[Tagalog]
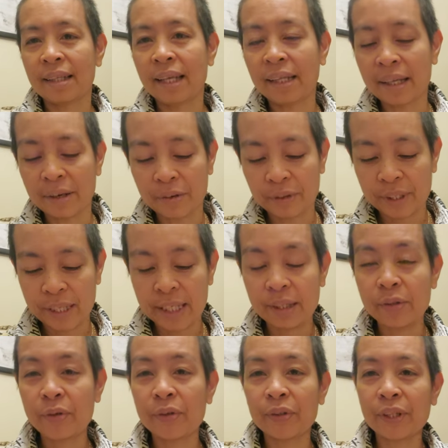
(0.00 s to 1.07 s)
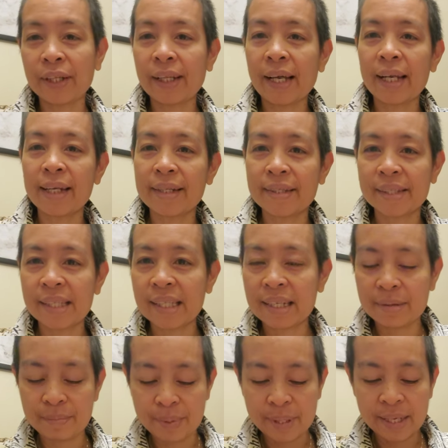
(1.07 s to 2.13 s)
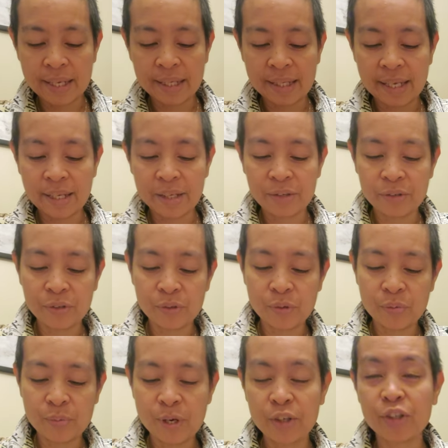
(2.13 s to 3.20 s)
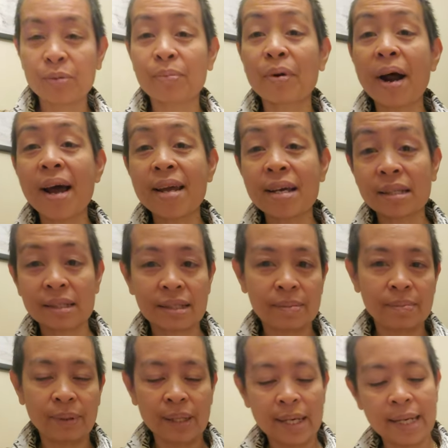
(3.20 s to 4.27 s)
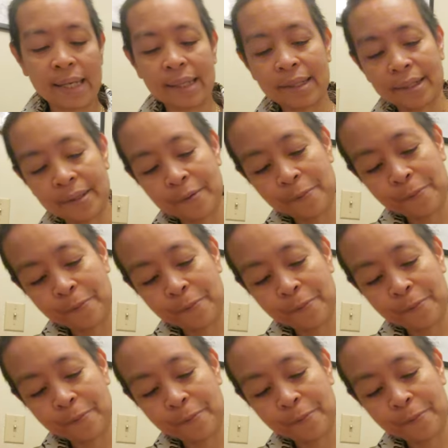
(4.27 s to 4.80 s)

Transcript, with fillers: Tita Ruth Ginto, Tita Lynn TV. Thank you so much. Brian's Vlog.